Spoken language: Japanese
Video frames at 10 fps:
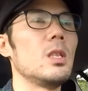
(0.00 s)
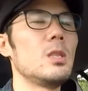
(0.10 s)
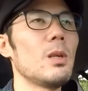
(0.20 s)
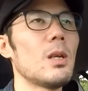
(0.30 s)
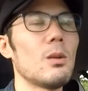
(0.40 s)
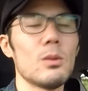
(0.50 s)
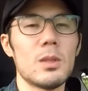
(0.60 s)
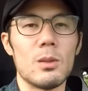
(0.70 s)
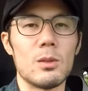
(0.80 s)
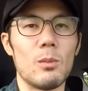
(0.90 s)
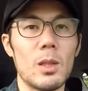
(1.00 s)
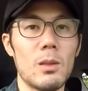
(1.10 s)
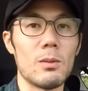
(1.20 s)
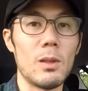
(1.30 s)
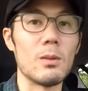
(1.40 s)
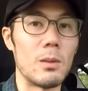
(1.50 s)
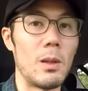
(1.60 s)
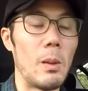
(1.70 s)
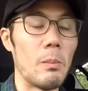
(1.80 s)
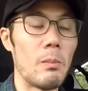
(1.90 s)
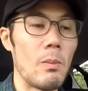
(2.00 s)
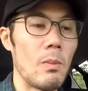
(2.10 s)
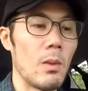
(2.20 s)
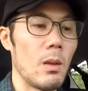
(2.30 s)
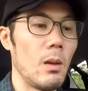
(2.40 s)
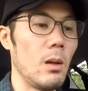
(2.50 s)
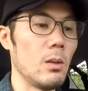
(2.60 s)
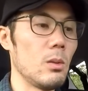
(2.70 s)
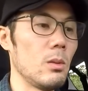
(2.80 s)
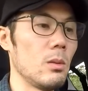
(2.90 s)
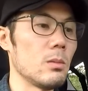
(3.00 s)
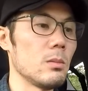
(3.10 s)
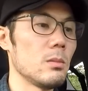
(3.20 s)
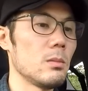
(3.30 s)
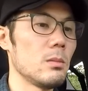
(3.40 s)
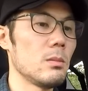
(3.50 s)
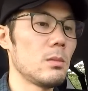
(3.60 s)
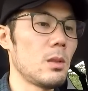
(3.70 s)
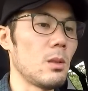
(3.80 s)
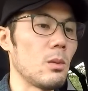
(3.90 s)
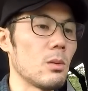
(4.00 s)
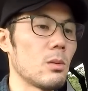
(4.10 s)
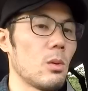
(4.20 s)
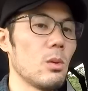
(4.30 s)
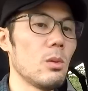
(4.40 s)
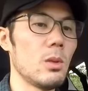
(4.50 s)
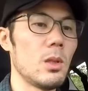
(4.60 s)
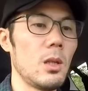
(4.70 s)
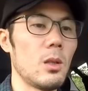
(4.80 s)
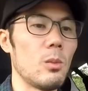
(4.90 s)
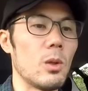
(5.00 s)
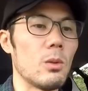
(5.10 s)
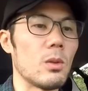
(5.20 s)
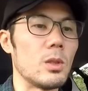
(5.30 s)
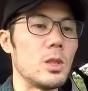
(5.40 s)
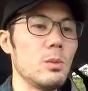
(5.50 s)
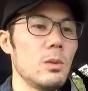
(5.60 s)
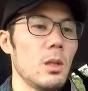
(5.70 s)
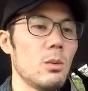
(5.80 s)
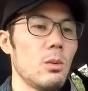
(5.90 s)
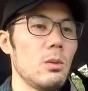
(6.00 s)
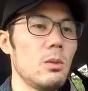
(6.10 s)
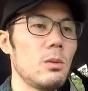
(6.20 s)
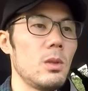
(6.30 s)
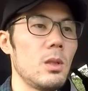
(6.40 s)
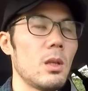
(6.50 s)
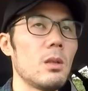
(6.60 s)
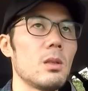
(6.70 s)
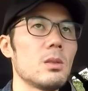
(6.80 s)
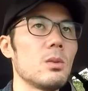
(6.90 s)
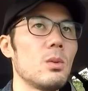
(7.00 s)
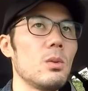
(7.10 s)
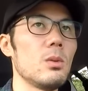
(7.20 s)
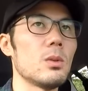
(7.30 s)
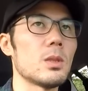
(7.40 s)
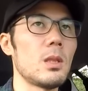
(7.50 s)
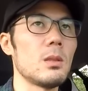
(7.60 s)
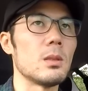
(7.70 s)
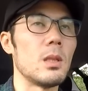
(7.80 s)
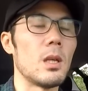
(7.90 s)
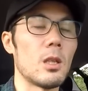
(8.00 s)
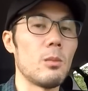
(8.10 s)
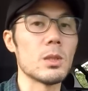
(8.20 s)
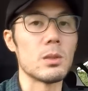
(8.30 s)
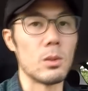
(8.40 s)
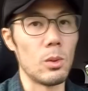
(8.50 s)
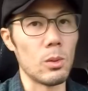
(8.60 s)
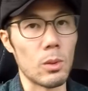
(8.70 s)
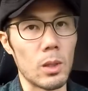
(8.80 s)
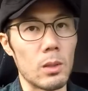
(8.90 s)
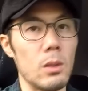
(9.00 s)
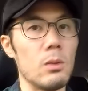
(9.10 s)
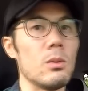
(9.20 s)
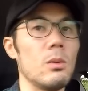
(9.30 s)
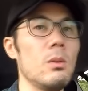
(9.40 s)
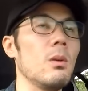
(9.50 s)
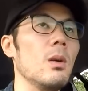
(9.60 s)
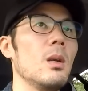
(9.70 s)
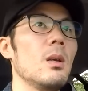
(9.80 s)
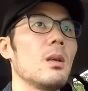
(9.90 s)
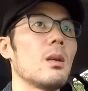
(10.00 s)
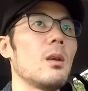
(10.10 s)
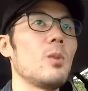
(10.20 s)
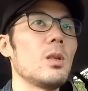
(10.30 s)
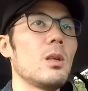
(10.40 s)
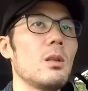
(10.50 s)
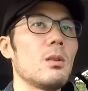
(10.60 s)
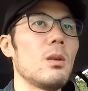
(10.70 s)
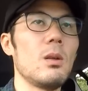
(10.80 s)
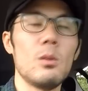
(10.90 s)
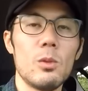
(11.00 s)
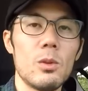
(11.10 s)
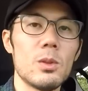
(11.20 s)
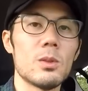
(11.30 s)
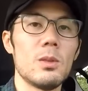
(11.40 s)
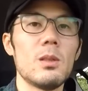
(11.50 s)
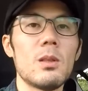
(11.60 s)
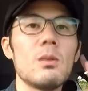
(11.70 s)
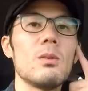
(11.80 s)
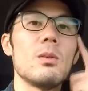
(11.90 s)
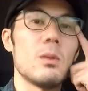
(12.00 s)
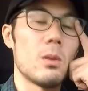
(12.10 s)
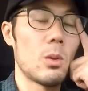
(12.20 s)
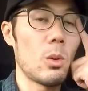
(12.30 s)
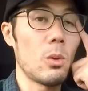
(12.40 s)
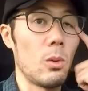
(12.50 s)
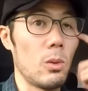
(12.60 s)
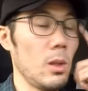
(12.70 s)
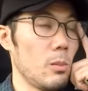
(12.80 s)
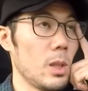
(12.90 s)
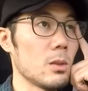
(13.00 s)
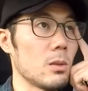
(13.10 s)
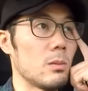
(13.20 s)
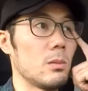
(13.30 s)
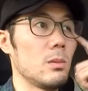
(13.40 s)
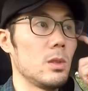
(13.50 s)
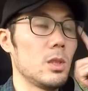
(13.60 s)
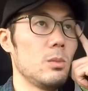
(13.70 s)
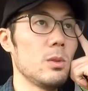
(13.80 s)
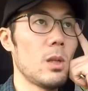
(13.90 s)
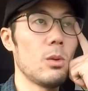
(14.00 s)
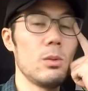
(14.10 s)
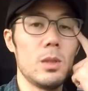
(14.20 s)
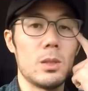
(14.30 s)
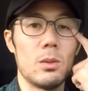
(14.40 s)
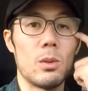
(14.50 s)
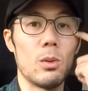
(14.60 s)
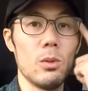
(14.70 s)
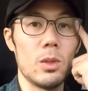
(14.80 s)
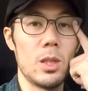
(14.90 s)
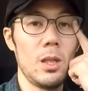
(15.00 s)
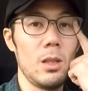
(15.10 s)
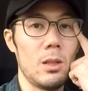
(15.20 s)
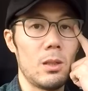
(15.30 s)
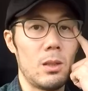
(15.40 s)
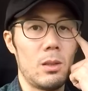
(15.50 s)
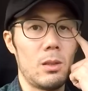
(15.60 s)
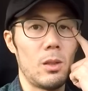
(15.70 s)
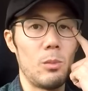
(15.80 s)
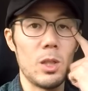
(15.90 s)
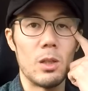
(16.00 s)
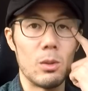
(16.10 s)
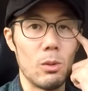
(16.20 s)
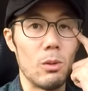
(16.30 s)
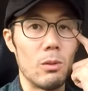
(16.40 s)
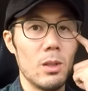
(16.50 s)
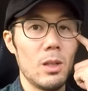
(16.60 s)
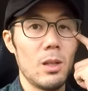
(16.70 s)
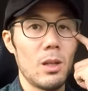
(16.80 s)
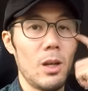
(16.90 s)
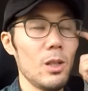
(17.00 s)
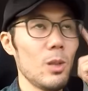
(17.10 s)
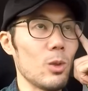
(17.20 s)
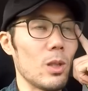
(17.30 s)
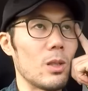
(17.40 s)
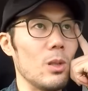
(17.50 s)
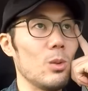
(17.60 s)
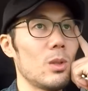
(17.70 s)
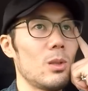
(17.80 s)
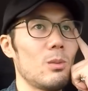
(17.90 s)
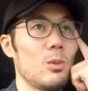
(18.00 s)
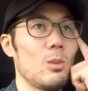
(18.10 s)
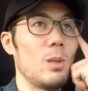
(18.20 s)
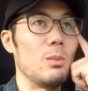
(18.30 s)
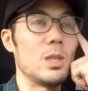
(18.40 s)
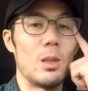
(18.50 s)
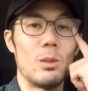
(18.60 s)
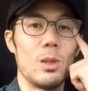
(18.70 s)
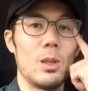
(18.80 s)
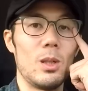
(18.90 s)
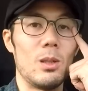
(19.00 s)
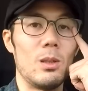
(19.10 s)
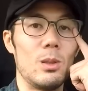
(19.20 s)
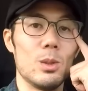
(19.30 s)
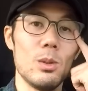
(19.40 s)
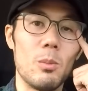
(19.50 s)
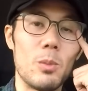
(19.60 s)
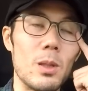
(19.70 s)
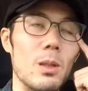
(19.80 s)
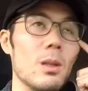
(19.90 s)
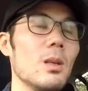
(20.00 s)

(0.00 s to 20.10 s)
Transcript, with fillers: 一番かっこつける人は全くなくって、あの、なんだろう、心を開いてもらうとか、自分がどういう人間ですよ、どういうスタンスでやってますよとかっていうのを、現場に入って「あどうもよろしくね」っていうところでまず自分がこういう風ですよって心開いてみないと相手もだっていろんな目見せてくれないでしょやっぱり。